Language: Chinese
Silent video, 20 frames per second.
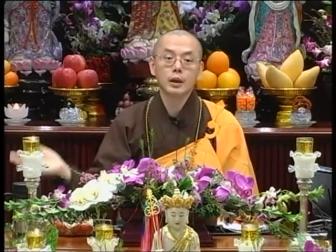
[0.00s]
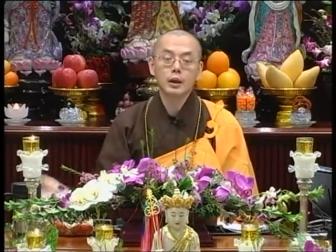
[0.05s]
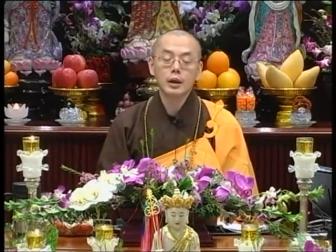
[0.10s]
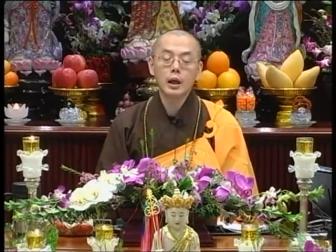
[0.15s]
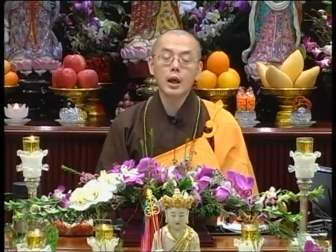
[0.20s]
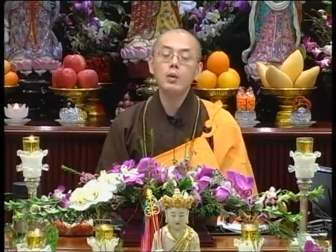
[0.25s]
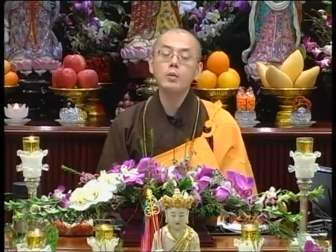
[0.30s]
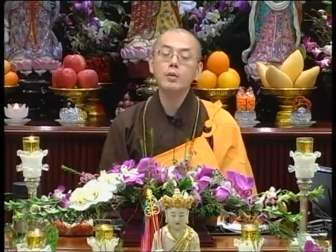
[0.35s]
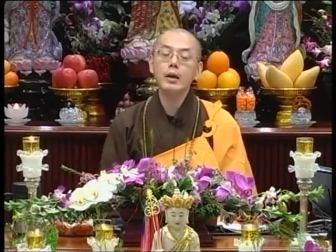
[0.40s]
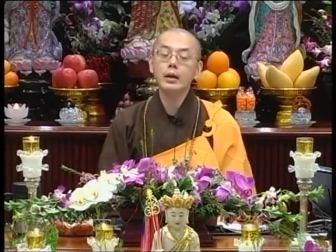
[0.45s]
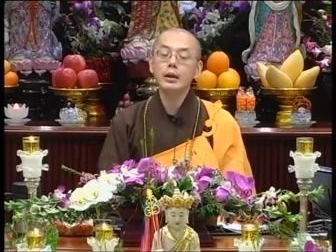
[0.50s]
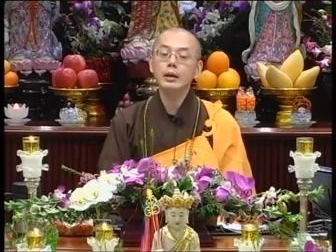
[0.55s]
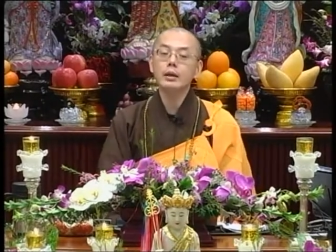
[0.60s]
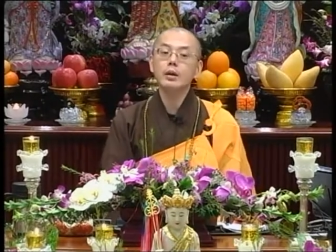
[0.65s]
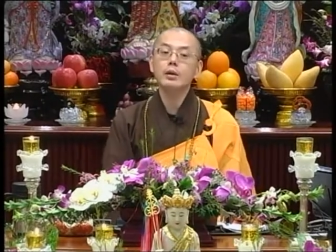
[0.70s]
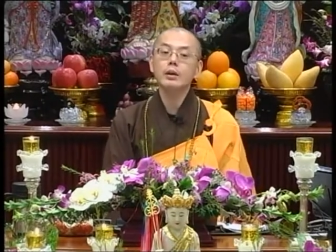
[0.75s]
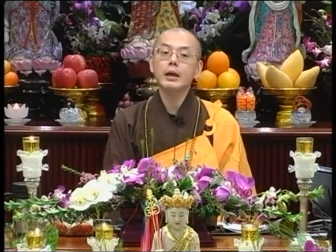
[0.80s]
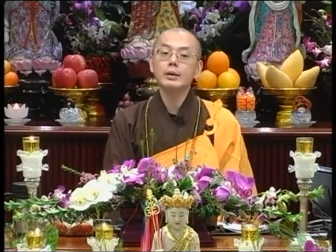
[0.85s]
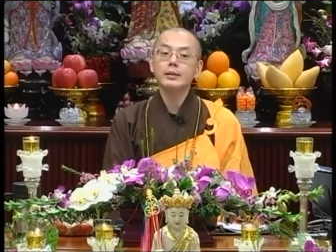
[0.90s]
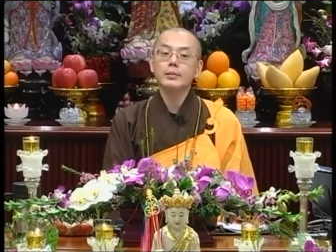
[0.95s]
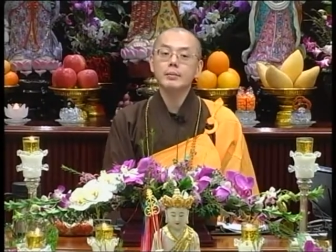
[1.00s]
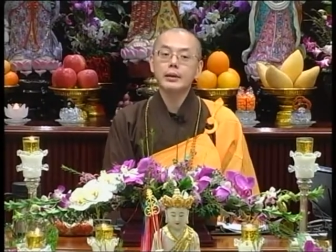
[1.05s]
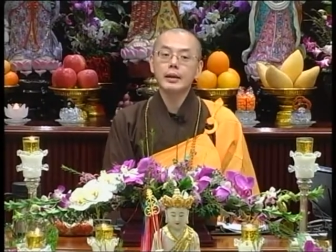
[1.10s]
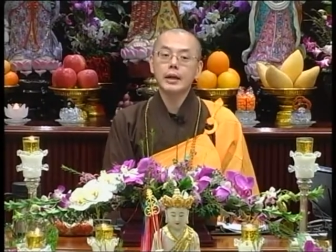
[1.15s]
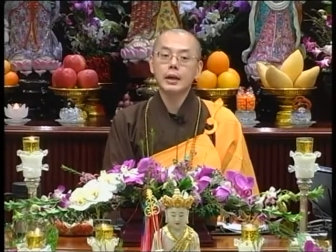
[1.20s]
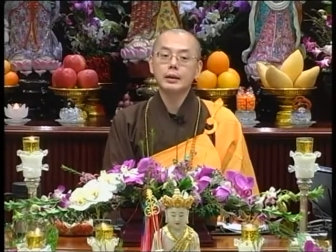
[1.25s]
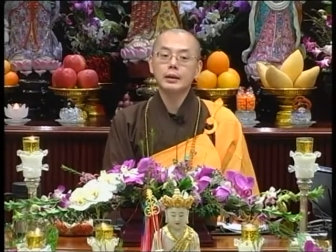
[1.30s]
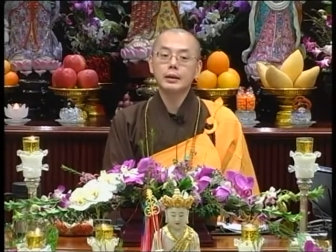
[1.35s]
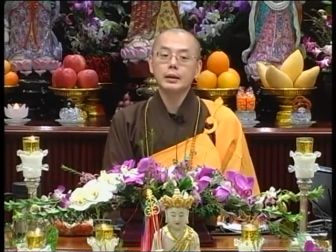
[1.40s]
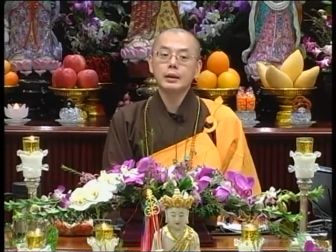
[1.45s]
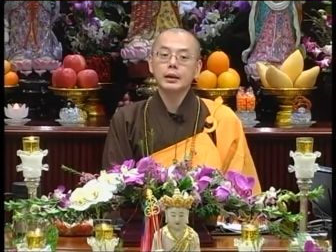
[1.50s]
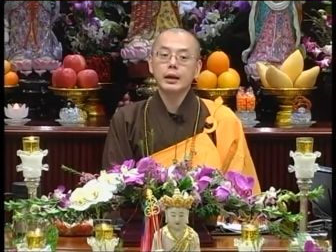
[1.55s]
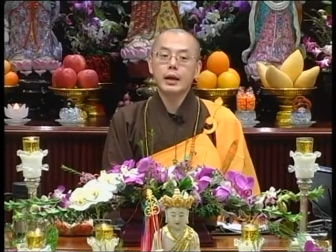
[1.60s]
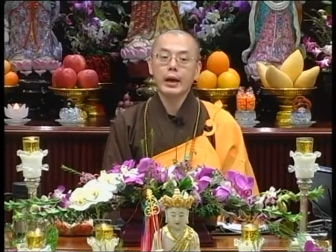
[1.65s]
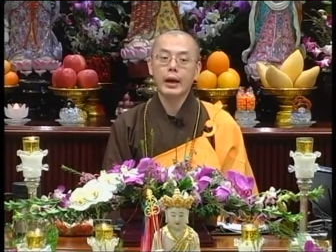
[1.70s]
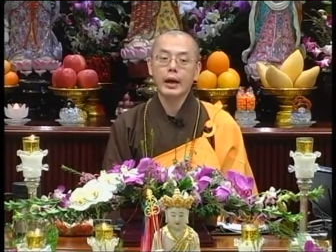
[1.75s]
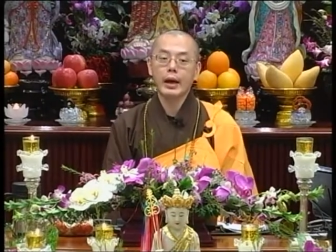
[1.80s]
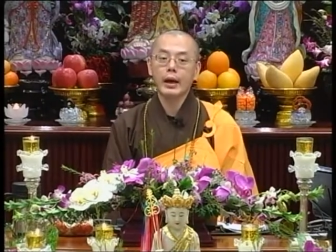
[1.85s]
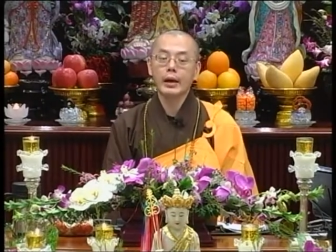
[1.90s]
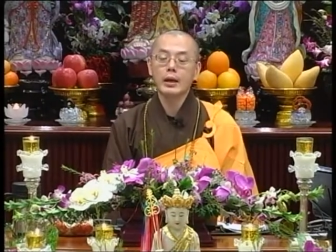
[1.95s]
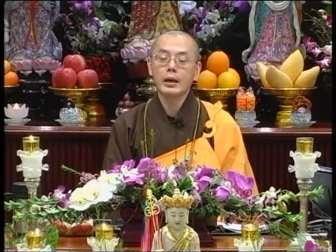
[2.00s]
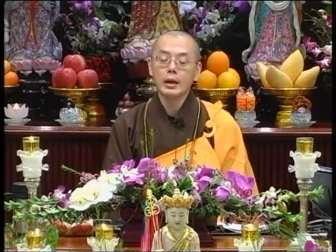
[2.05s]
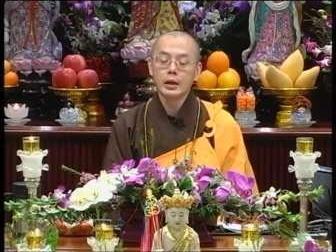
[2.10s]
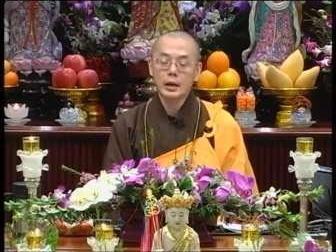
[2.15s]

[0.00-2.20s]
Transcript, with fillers: 然后完了以后他怎么样呢？嘿。